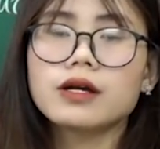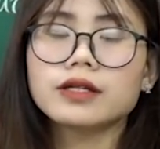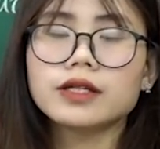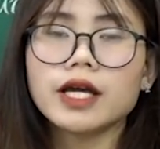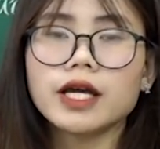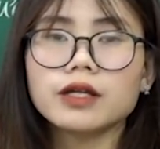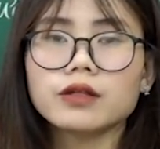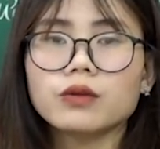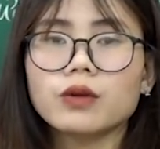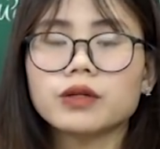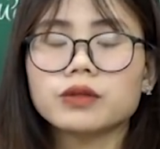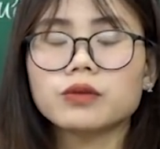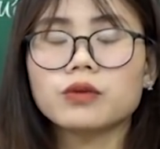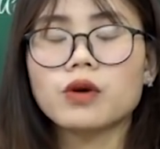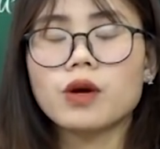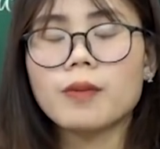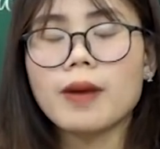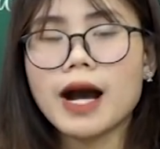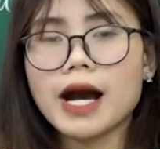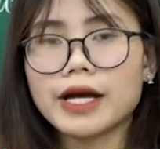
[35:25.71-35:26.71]
nghệ thuật
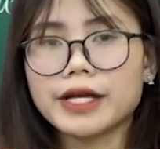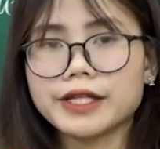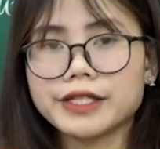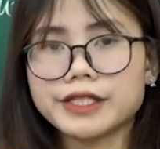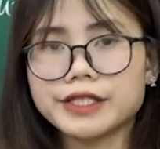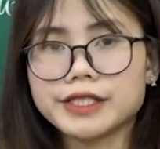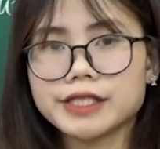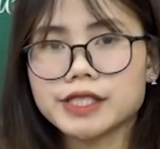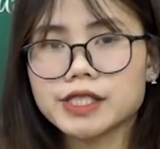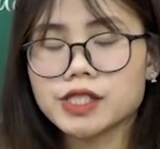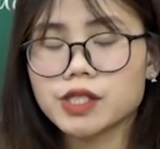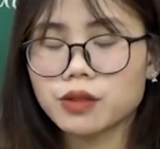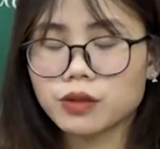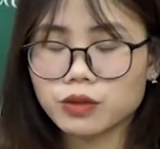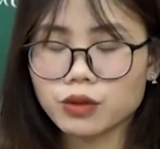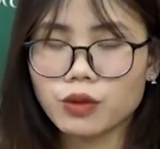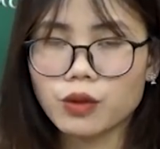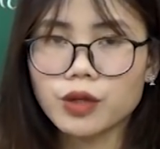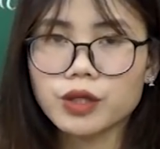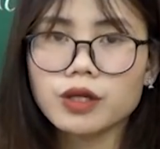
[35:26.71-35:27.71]
của bài Chiều
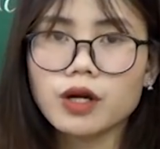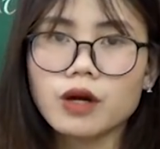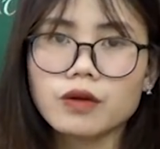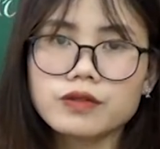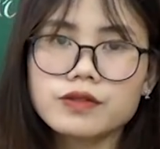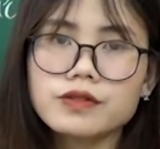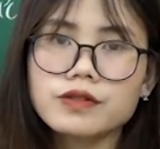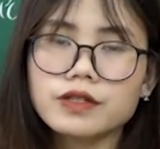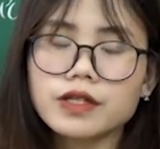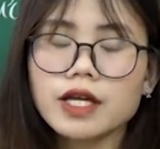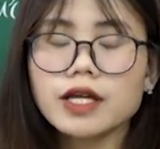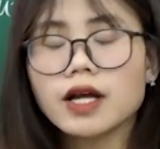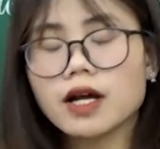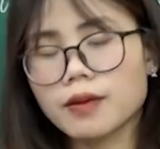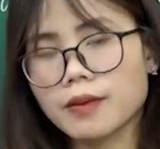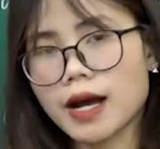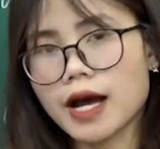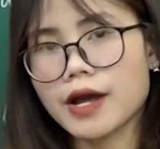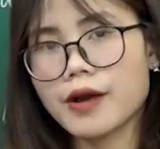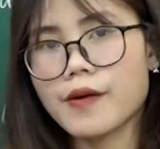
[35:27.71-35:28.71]
tối có sự kết
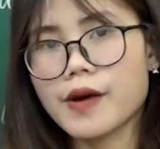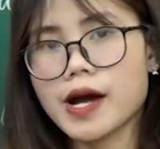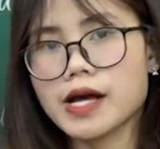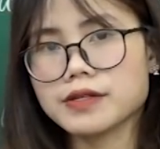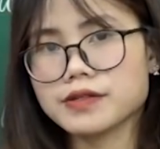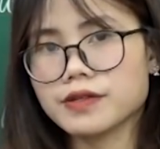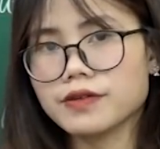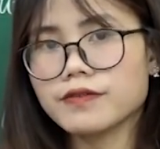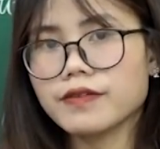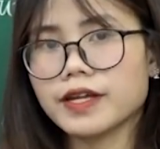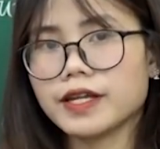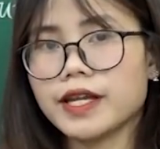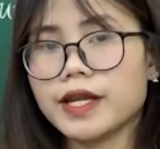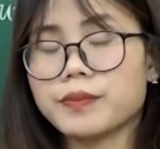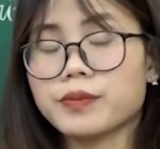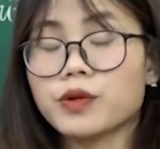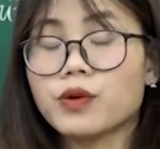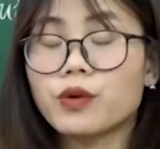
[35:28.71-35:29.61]
hợp hài hòa giữa vẻ đẹp